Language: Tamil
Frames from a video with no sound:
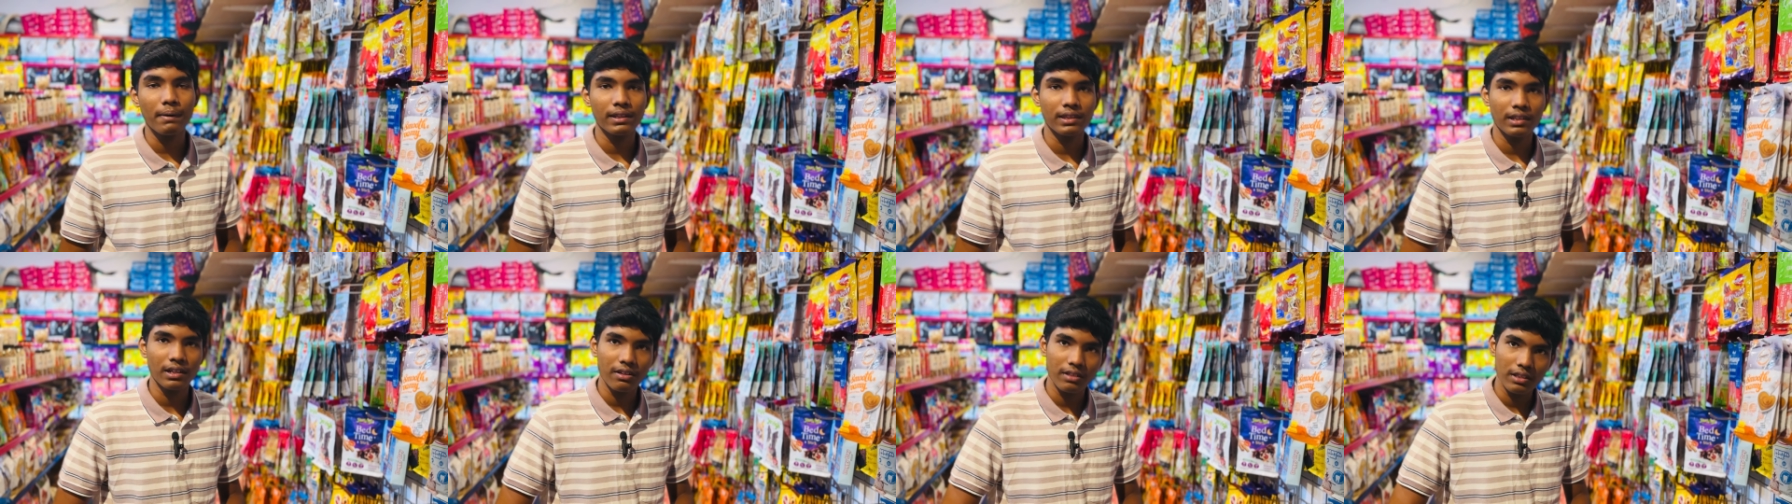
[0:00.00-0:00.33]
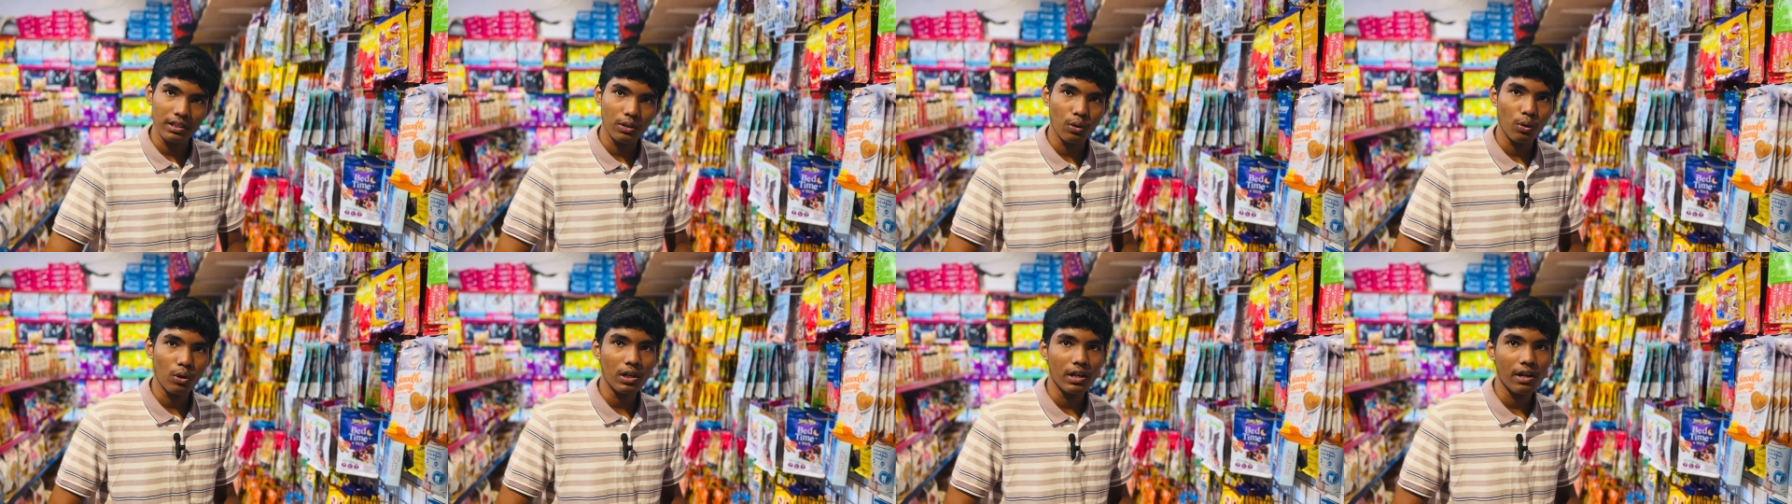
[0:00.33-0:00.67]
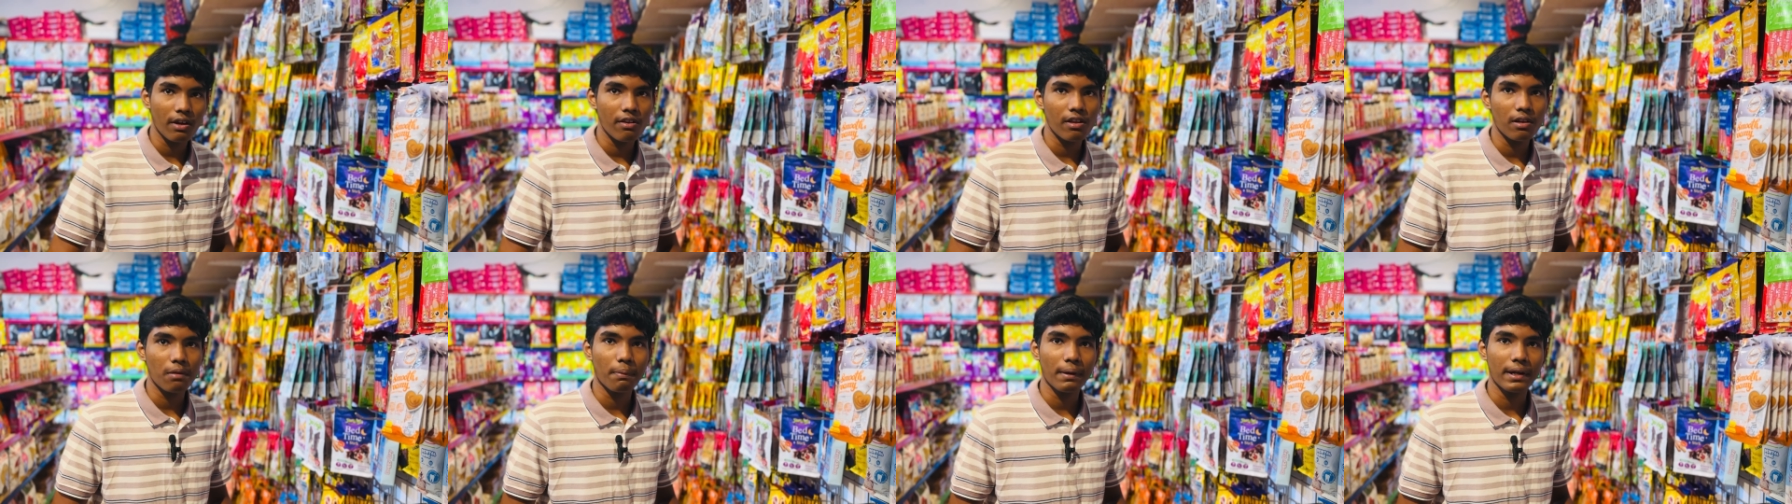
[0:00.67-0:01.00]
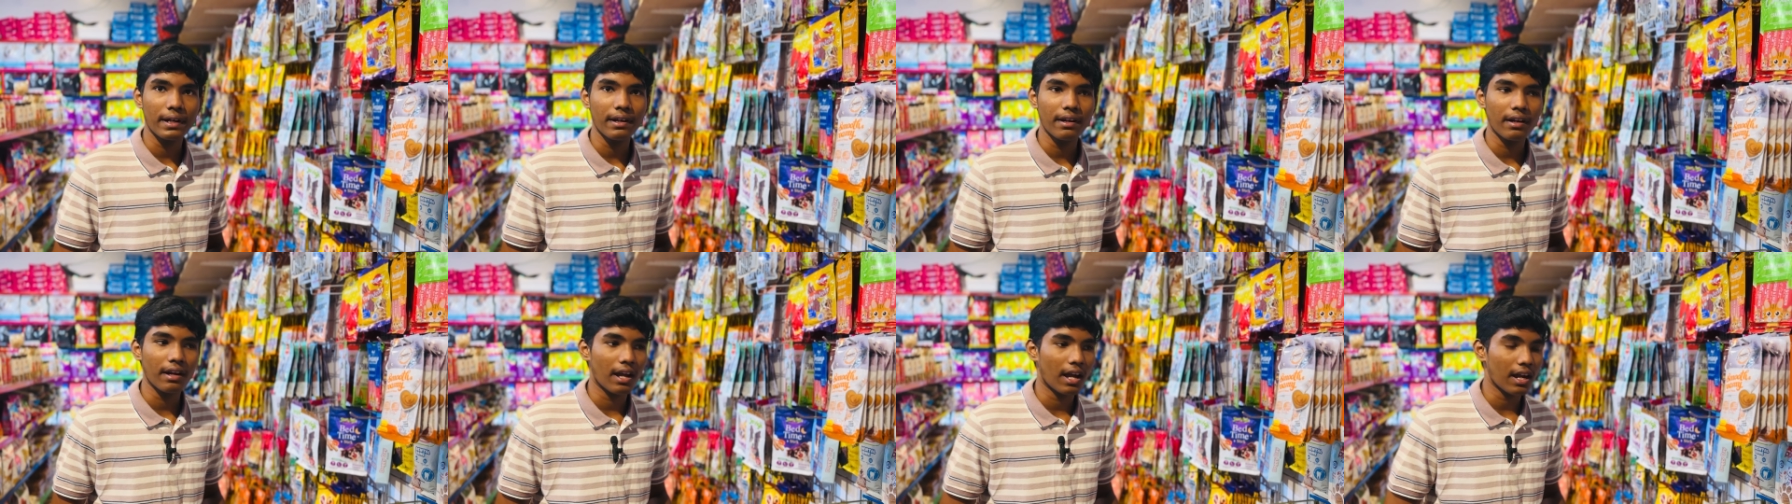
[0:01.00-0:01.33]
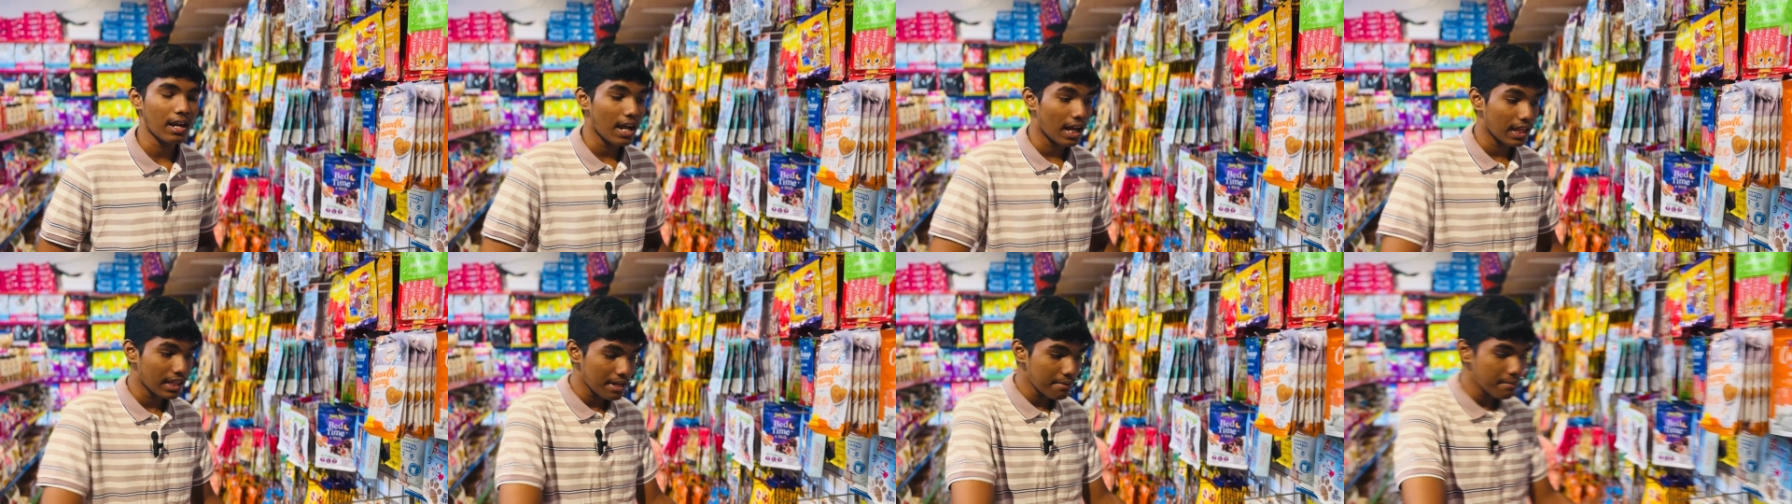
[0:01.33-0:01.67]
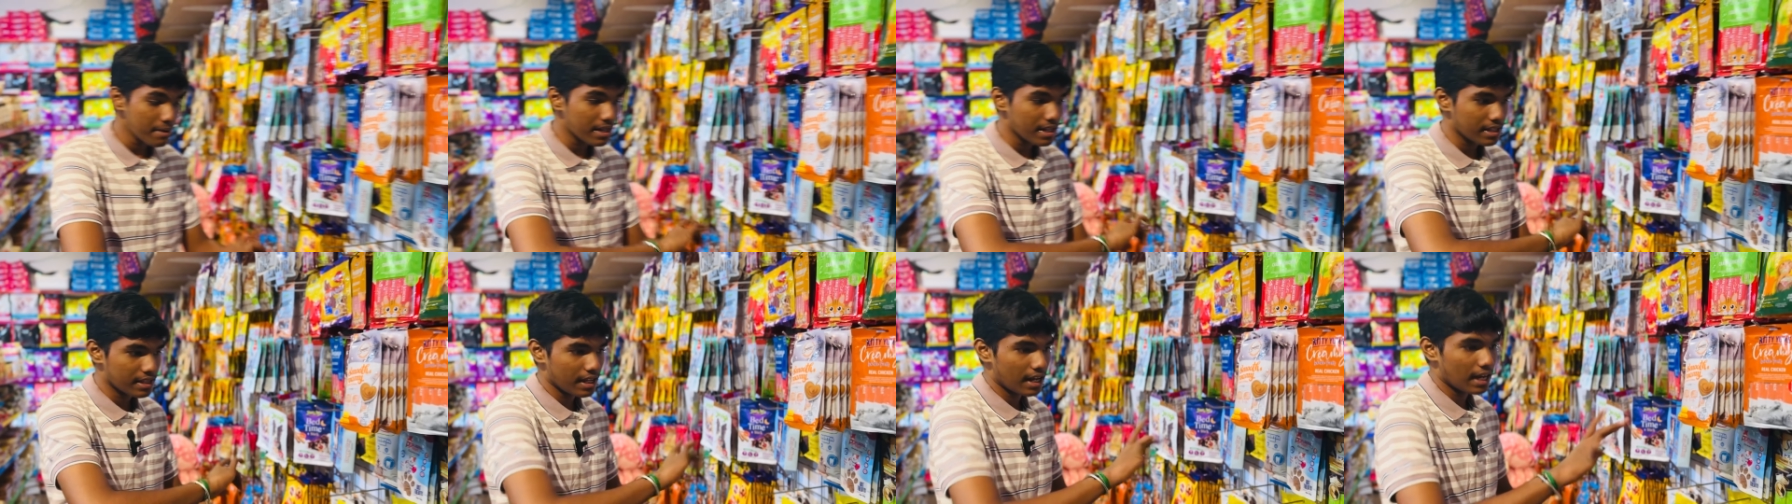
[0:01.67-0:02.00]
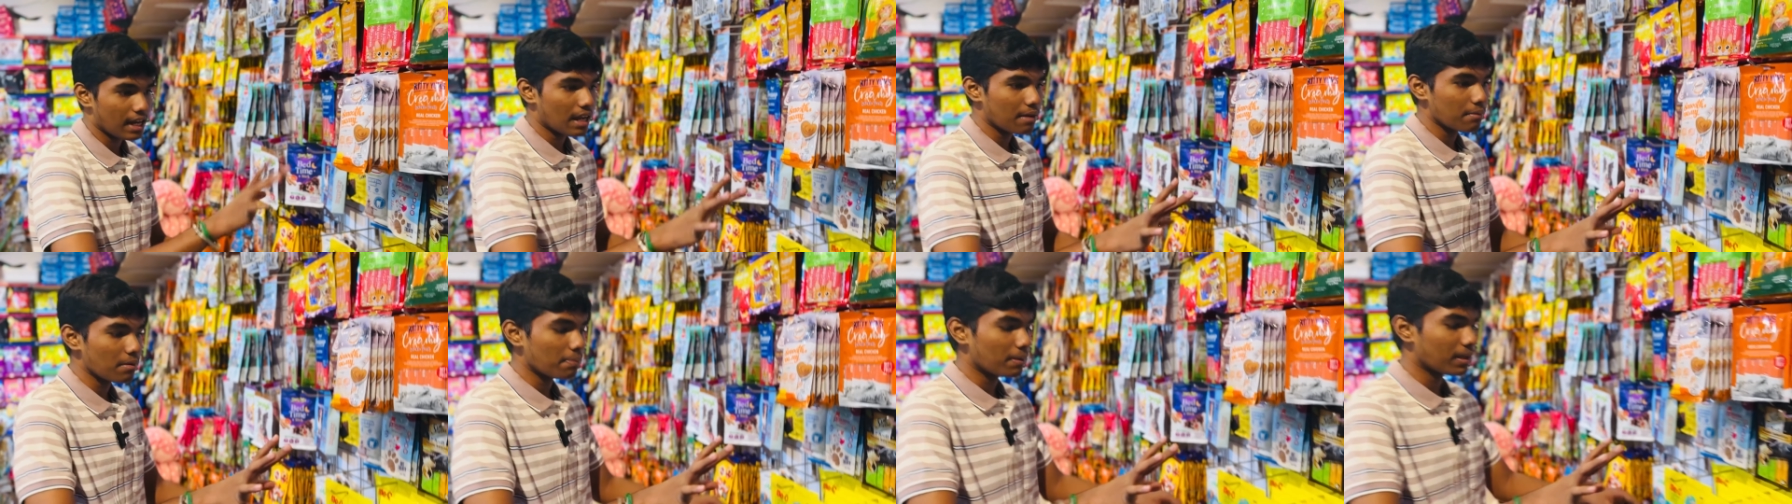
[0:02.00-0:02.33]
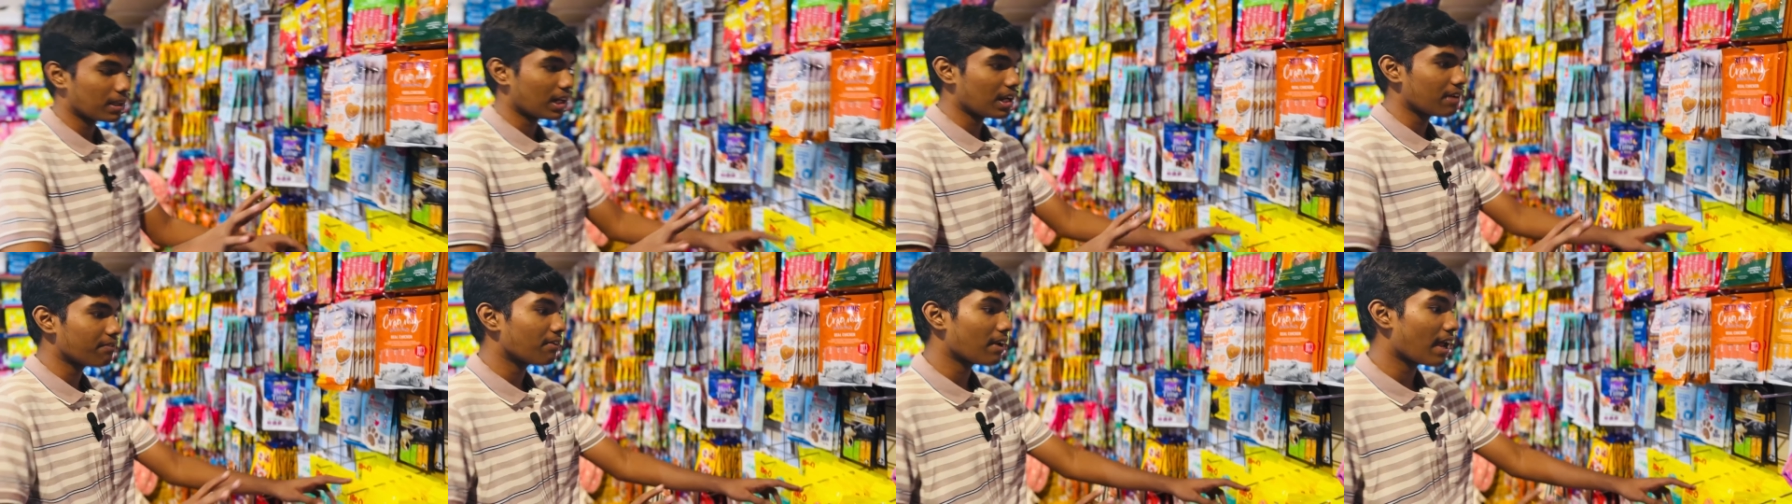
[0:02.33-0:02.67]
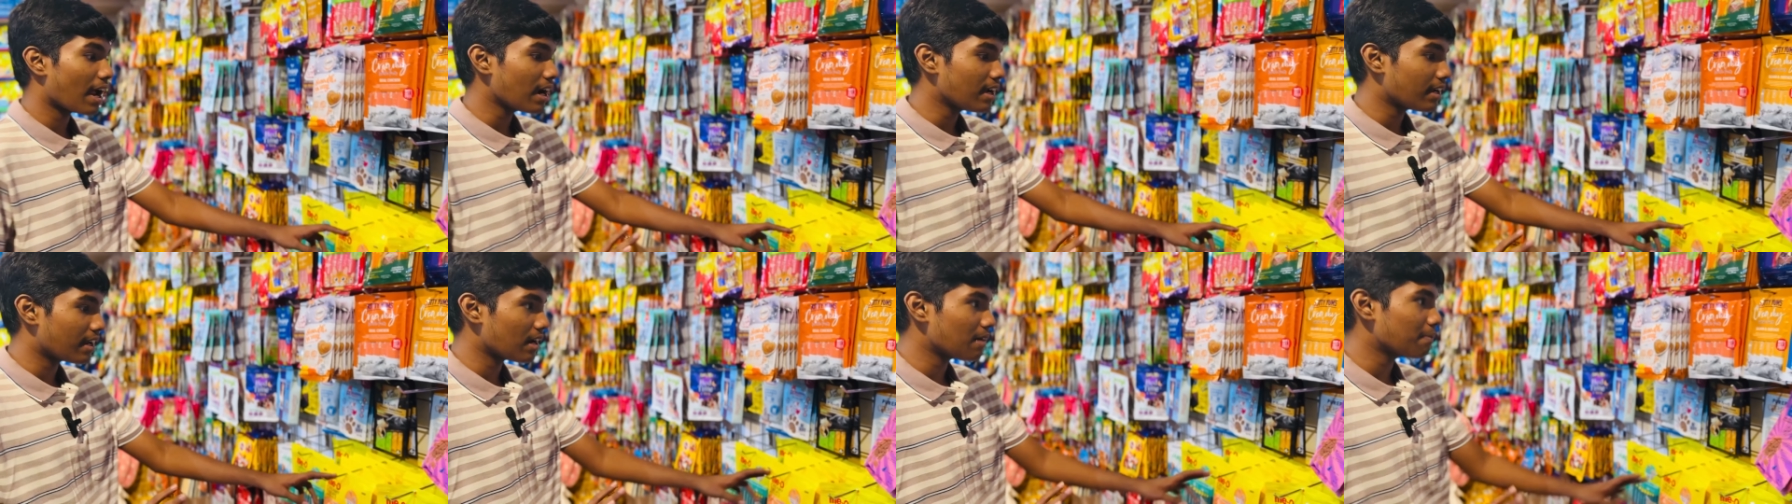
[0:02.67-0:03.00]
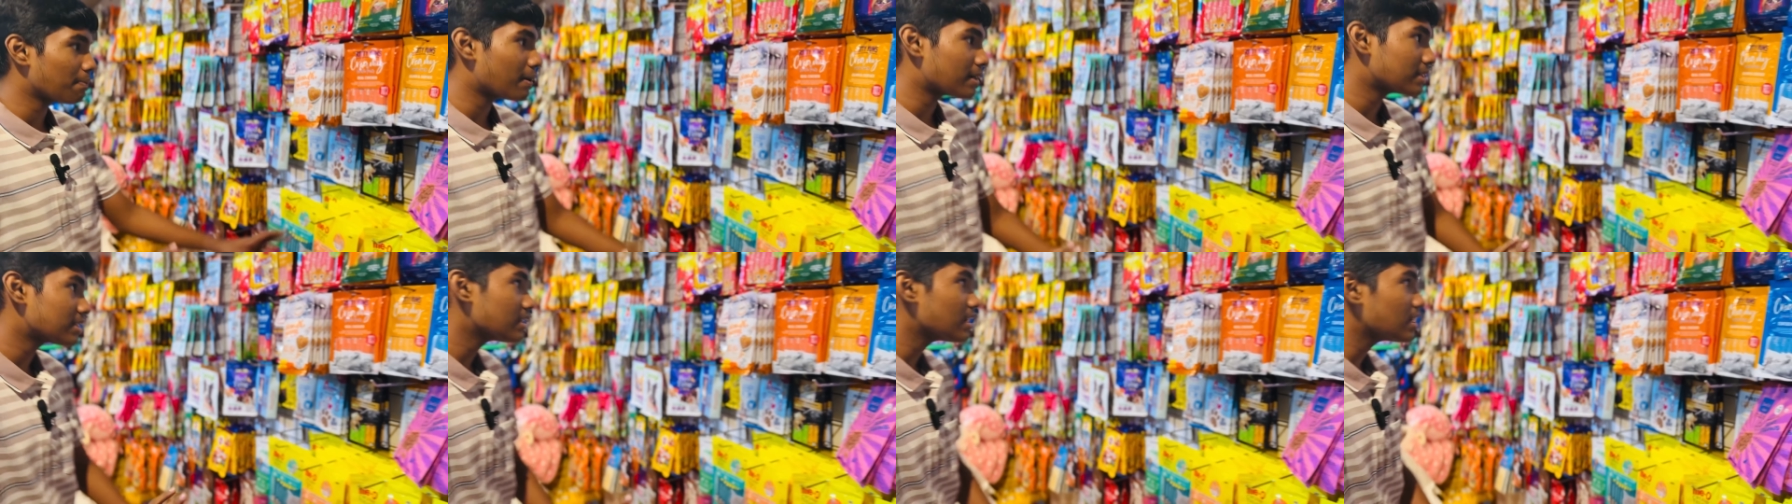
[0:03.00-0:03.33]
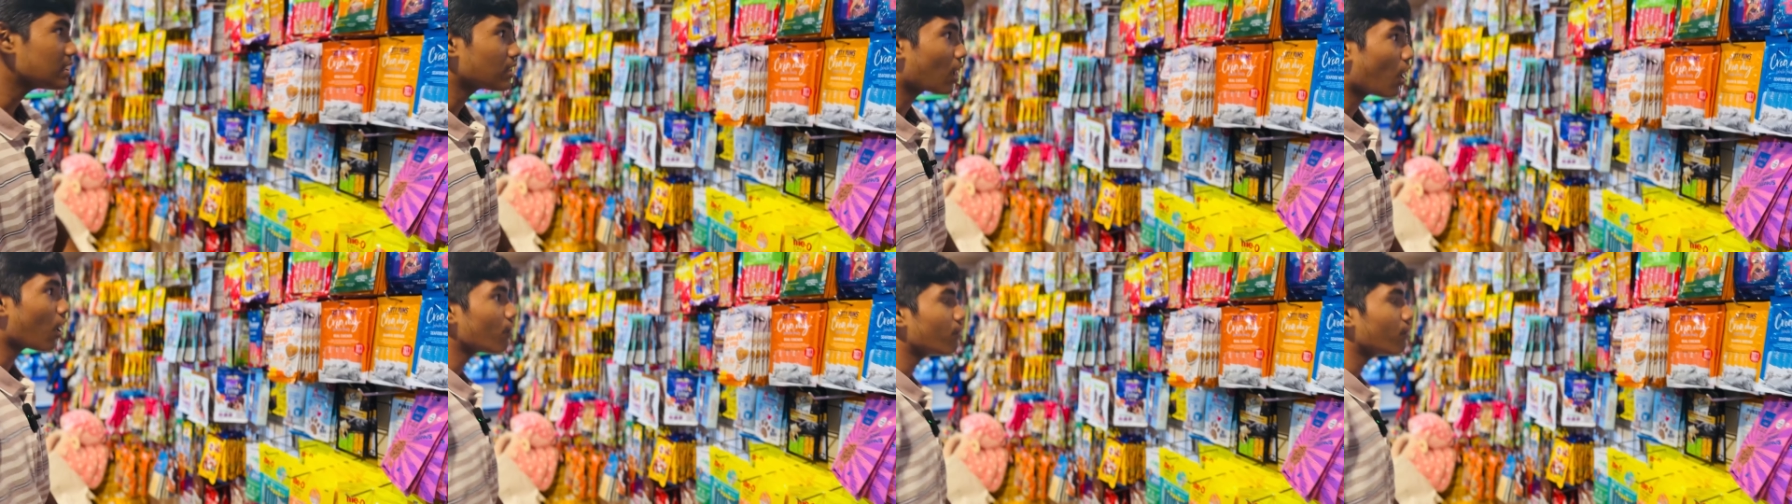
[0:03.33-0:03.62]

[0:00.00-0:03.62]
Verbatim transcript: பார்த்தோன்னா வந்து டோர் டெலிவரி பண்ணிட்டு இருக்காங்க அதே மாதிரி இது எல்லாமே பார்த்தோன்னா ஃபிளாட் டென் பர்சன்டேஜ்